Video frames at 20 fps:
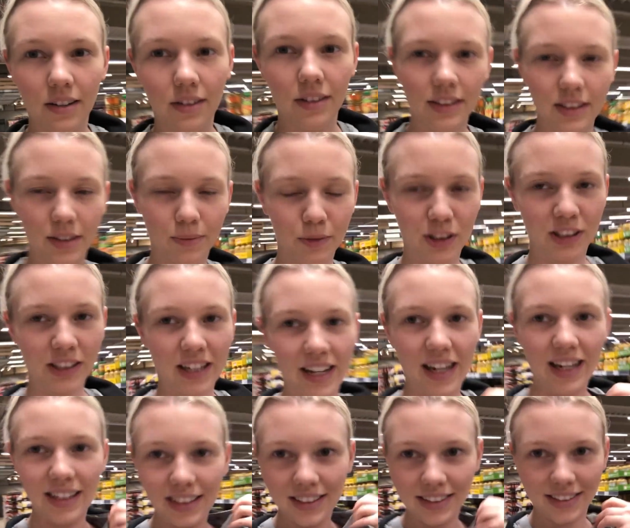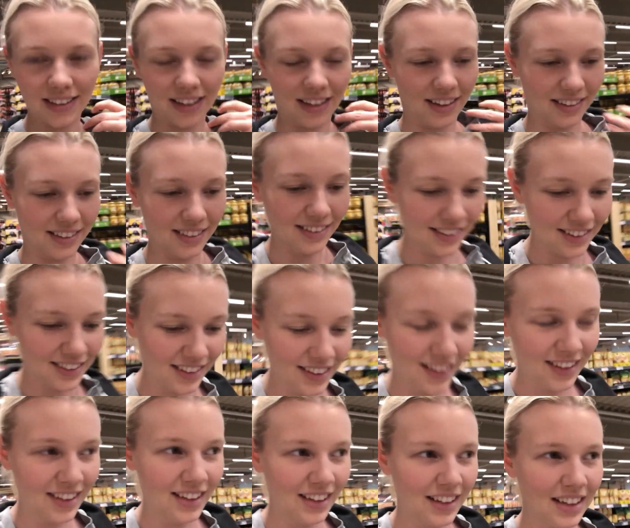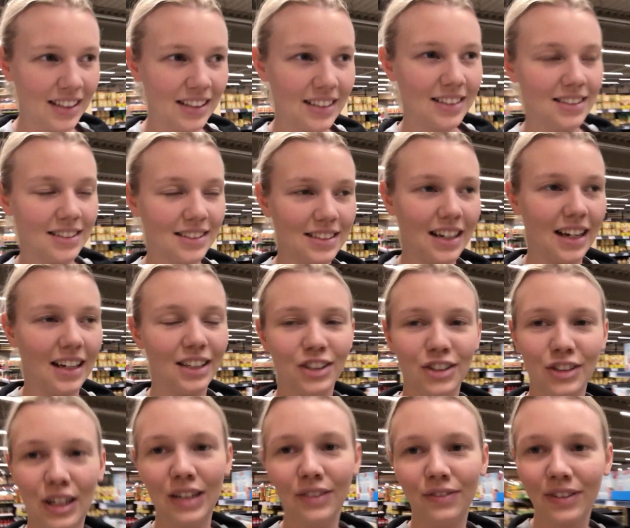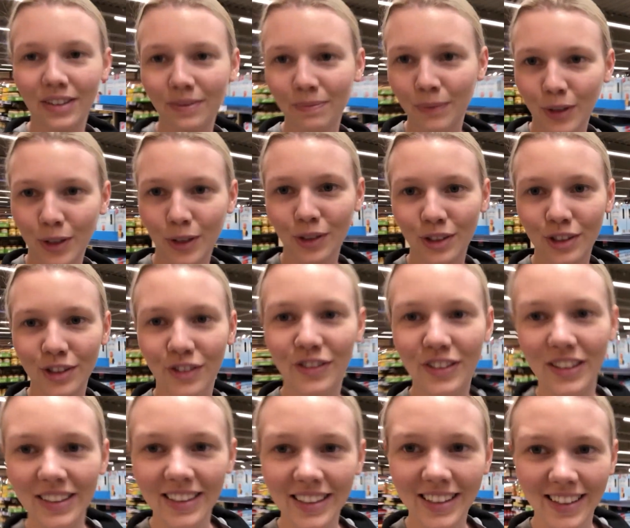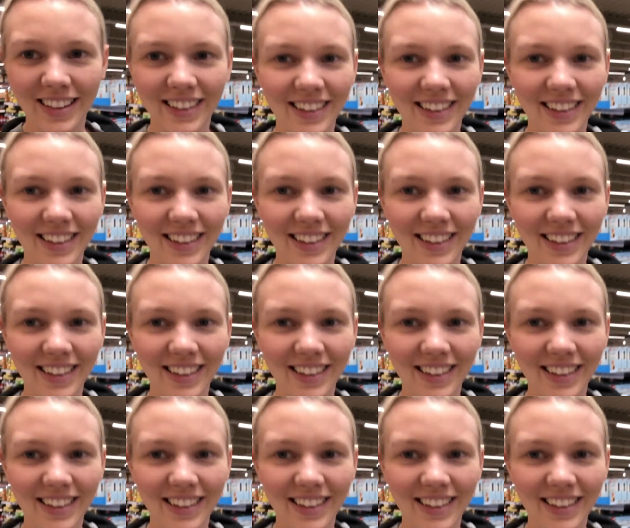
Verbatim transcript: Und ich muss ja ehrlich sagen, es ist gar nicht so einfach, ein Motto zu finden,